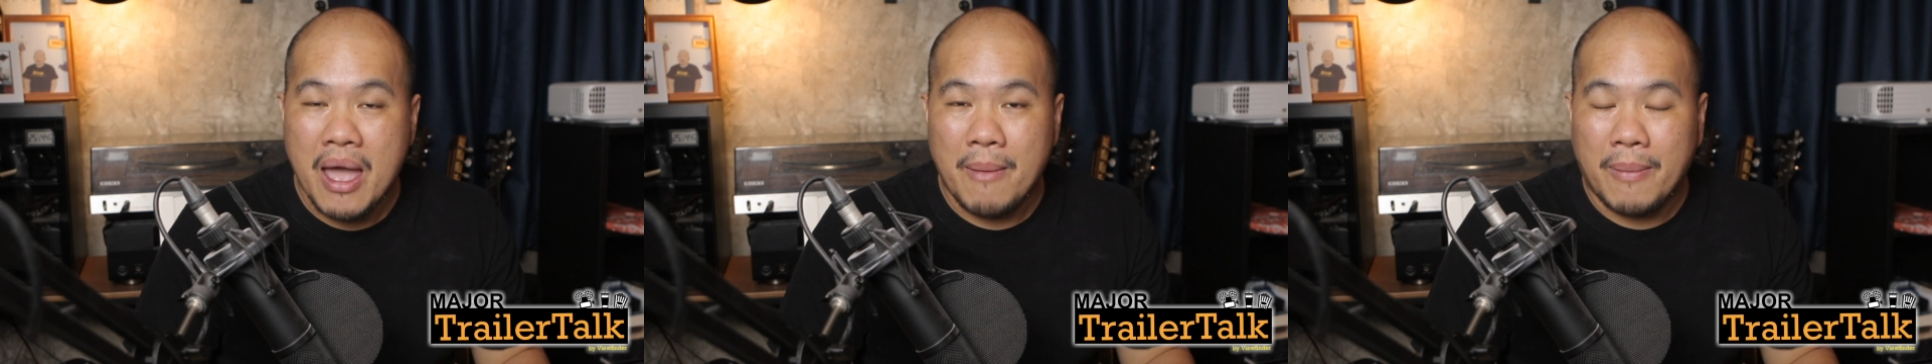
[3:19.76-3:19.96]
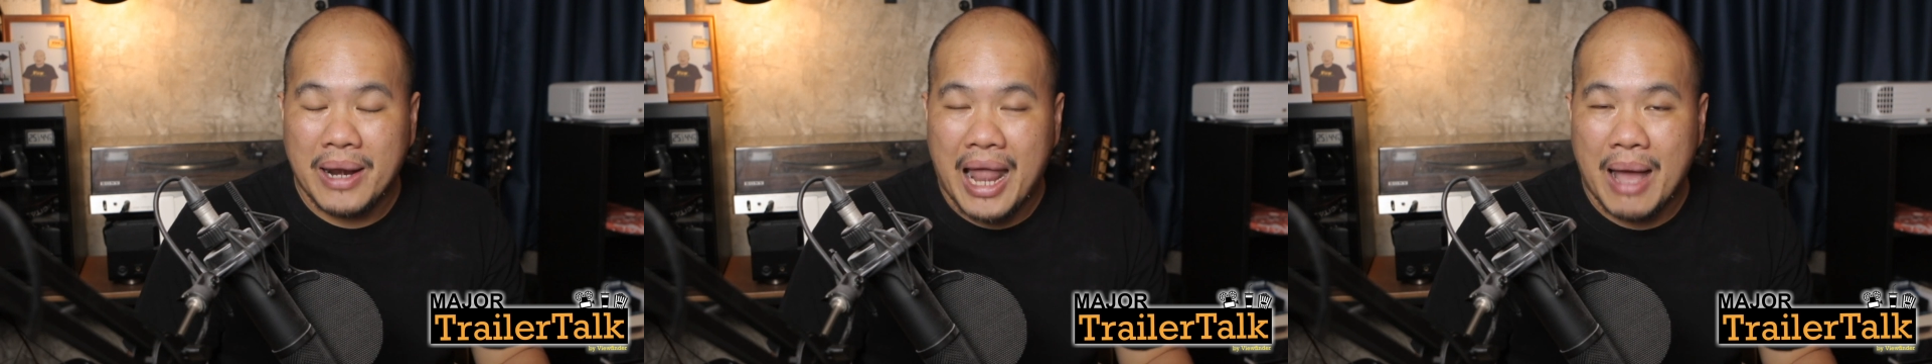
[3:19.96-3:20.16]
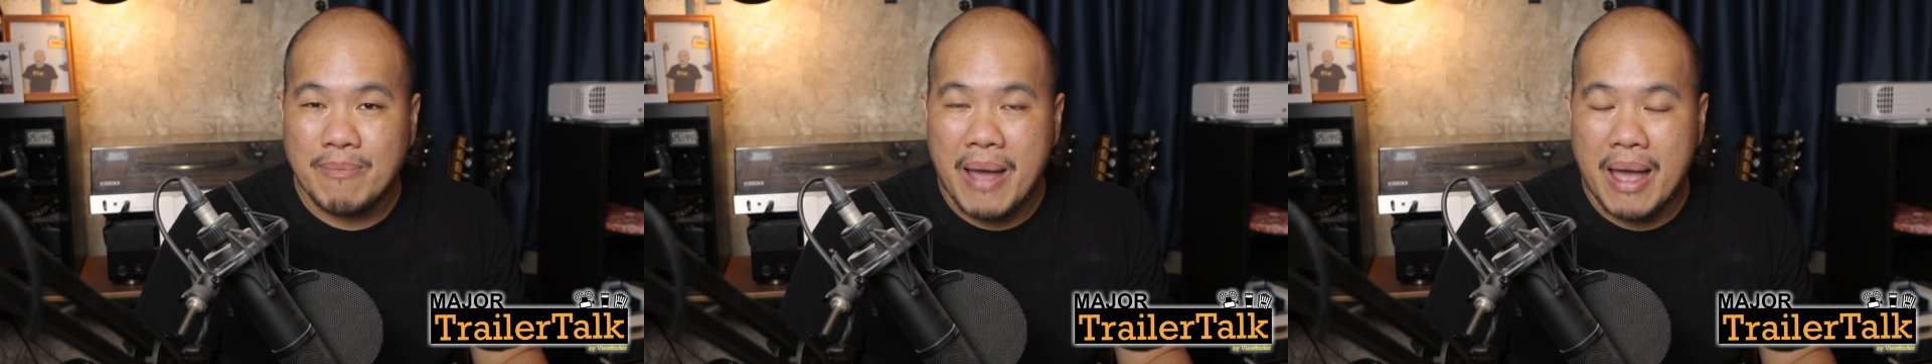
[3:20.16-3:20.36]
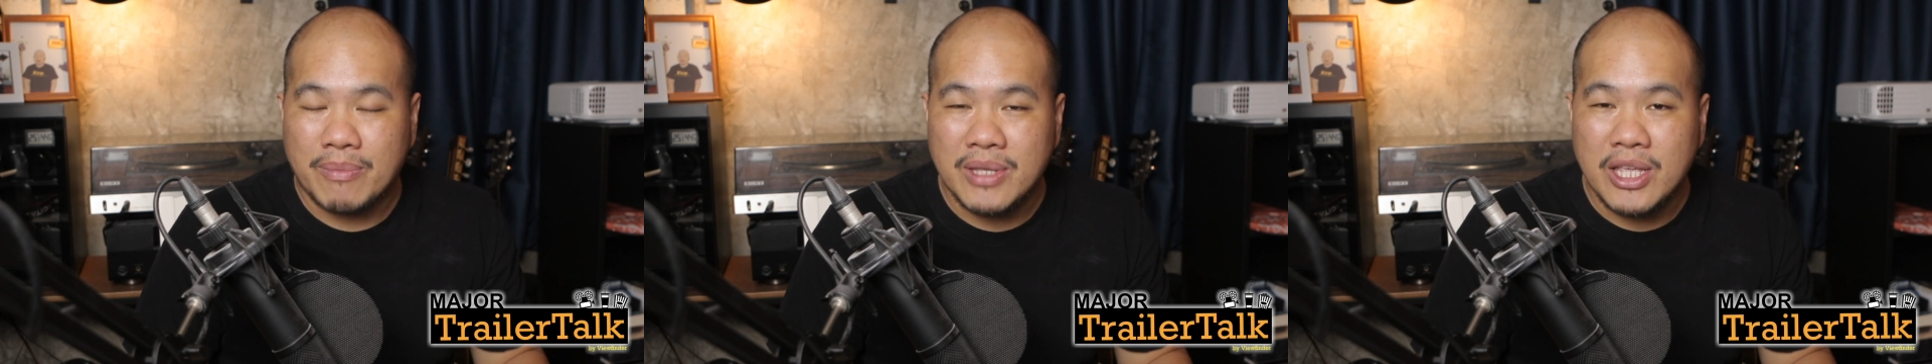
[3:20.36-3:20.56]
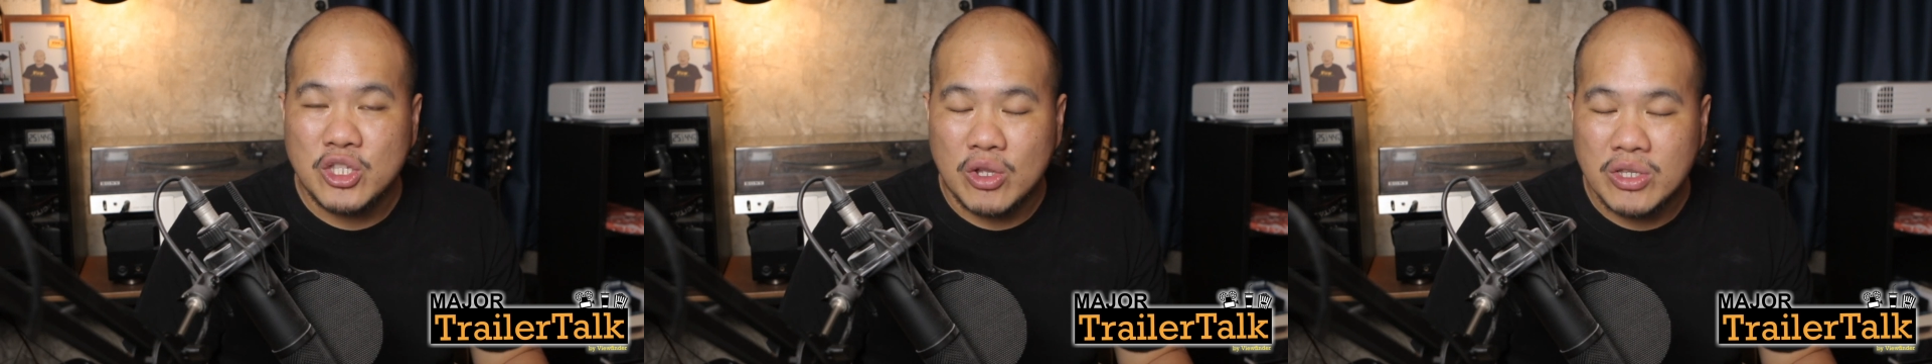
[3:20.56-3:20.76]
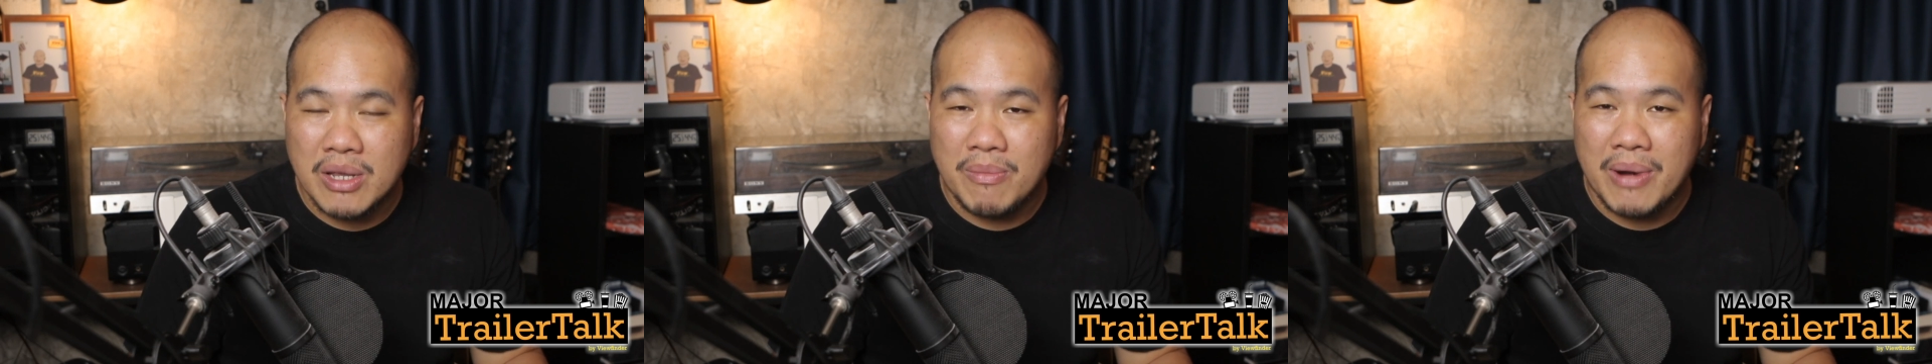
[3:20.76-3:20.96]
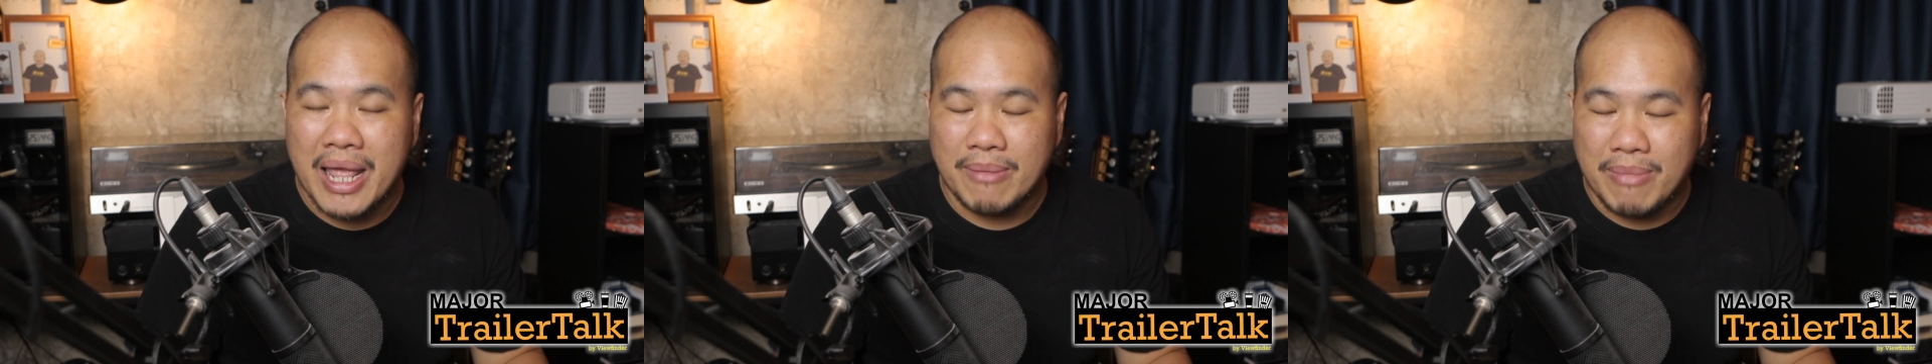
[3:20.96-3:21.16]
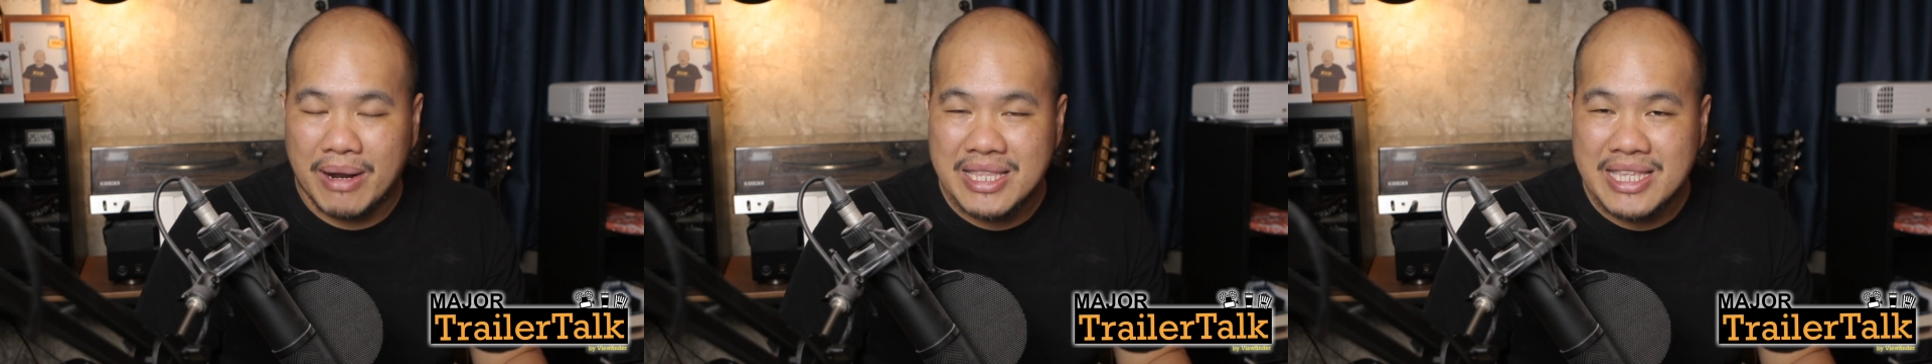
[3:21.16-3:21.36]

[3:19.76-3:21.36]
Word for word: พลังแบบที่ซอนยาเบลดบรร